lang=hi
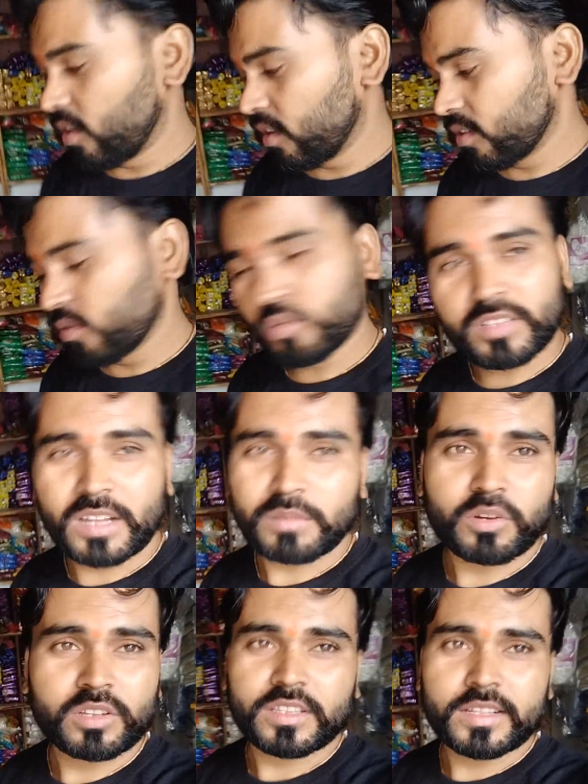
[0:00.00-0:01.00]
और नुकसान
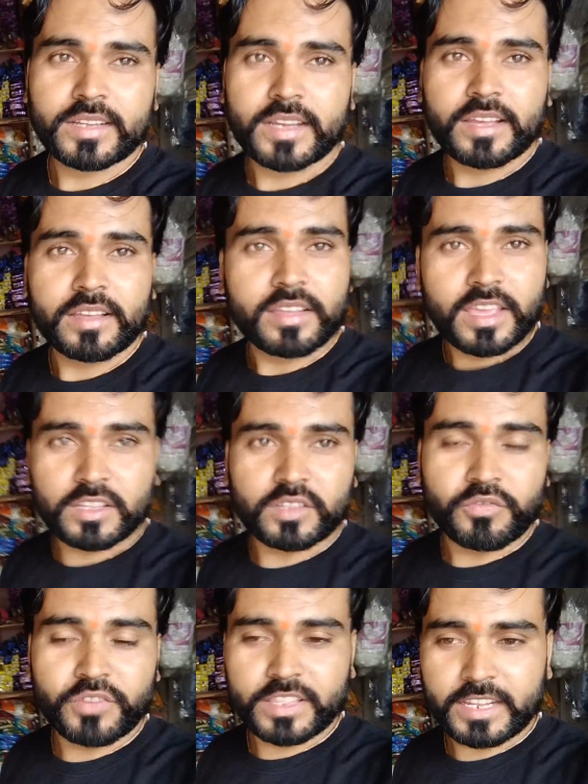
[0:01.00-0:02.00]
बहुत ज़्यादा है एक
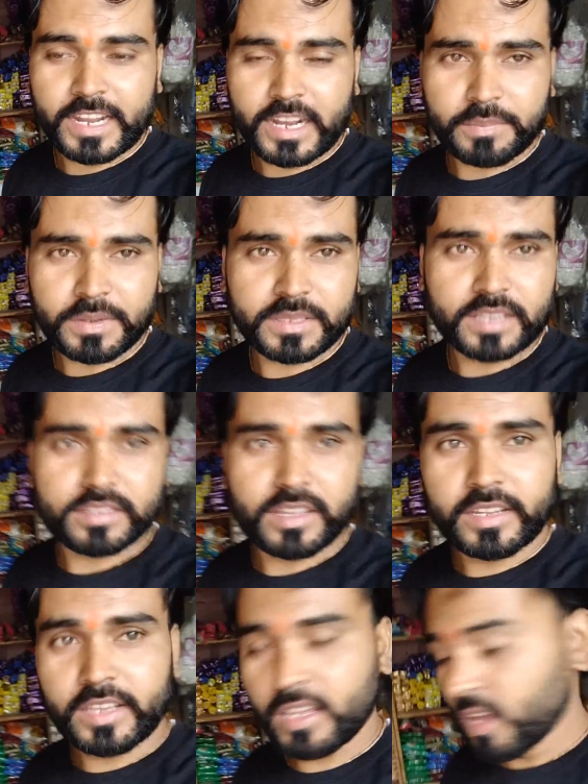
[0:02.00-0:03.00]
तो फ्रिज चलाना पड़ता है
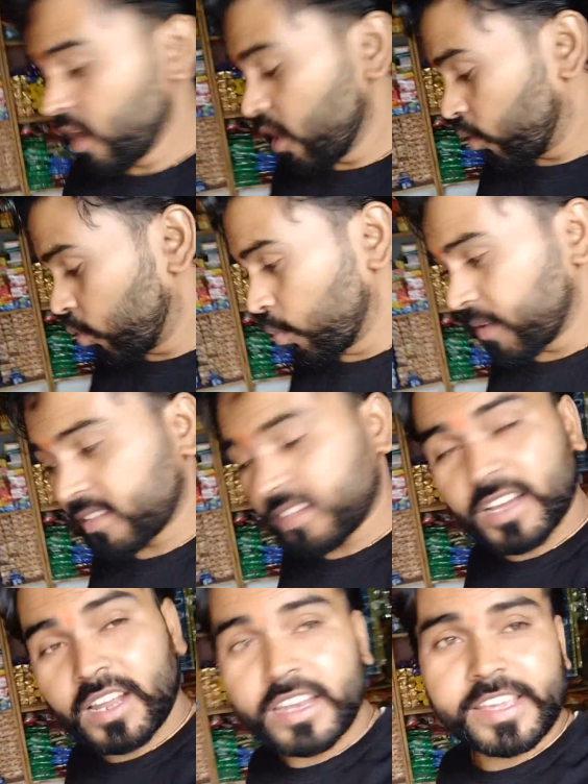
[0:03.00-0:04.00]
इसके लिए ऊपर
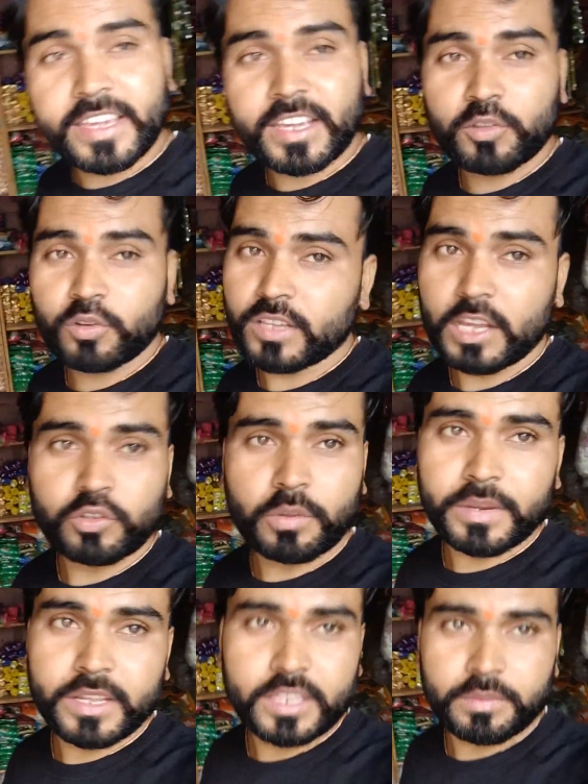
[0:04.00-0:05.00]
से अगर लीकेज हो जाए तो
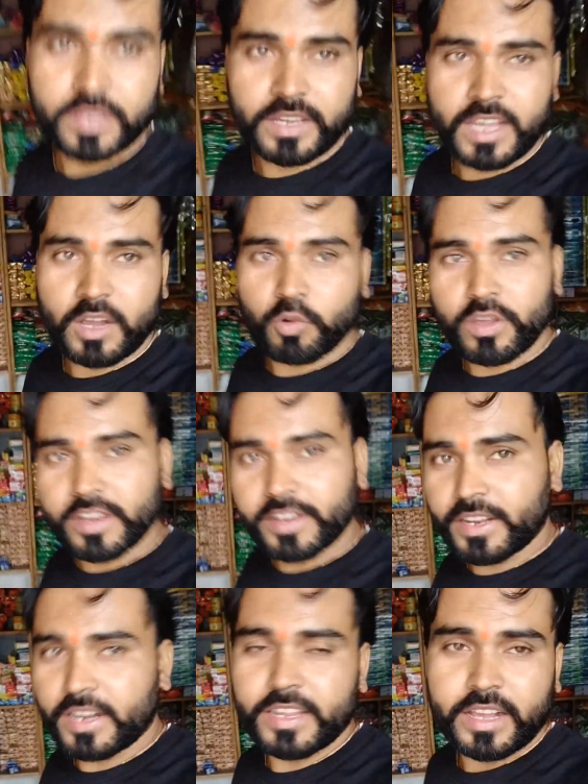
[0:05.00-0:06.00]
अपने जेब से गया कोई
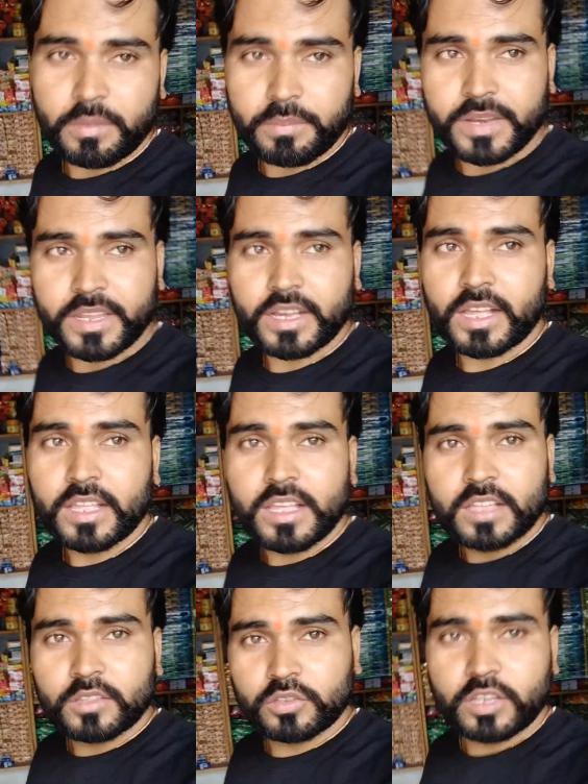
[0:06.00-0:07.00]
रिटर्न नहीं है कंपनी का
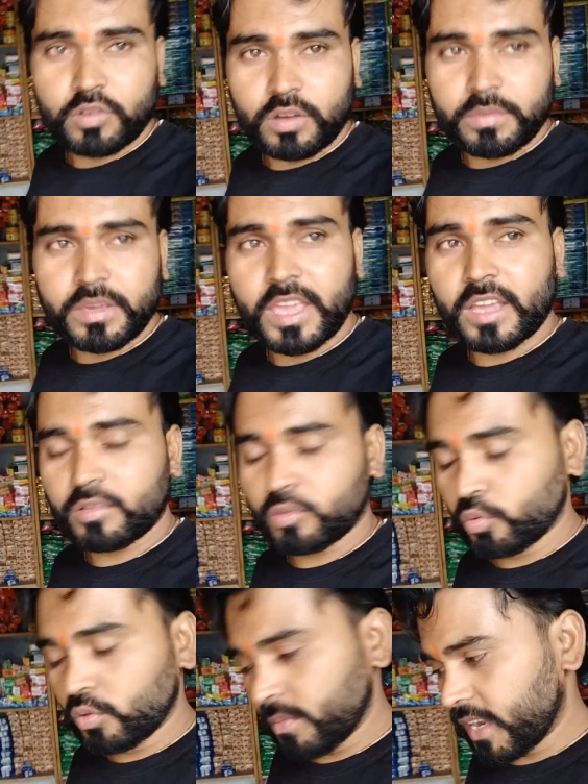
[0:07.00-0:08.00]
तो देखो अभी एक
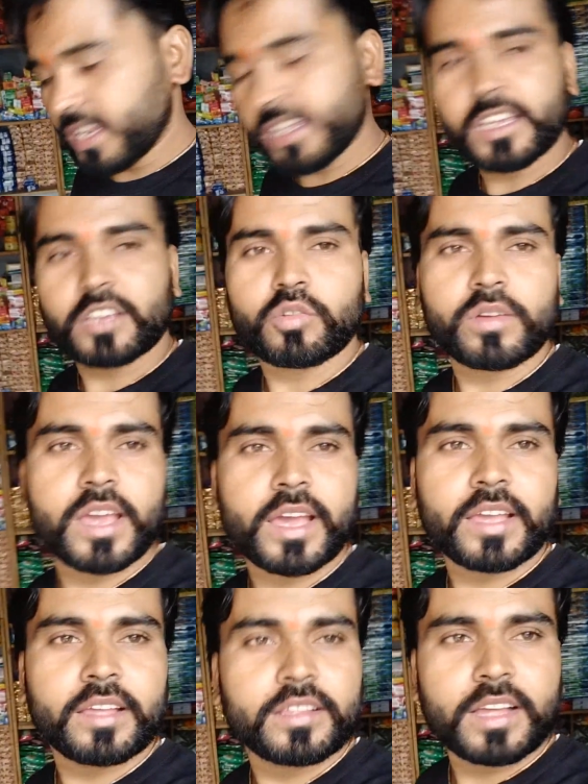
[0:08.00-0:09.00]
दूध मेरा लीकेज हो गया
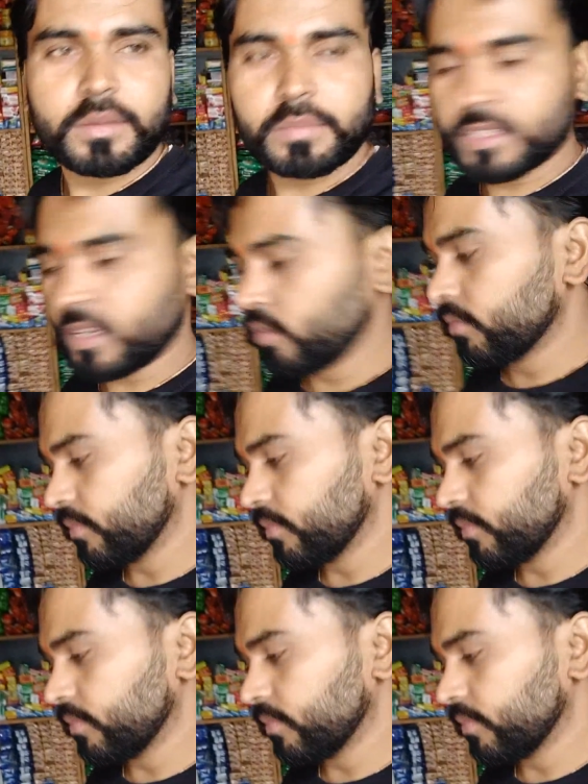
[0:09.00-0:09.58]
है अब बताओ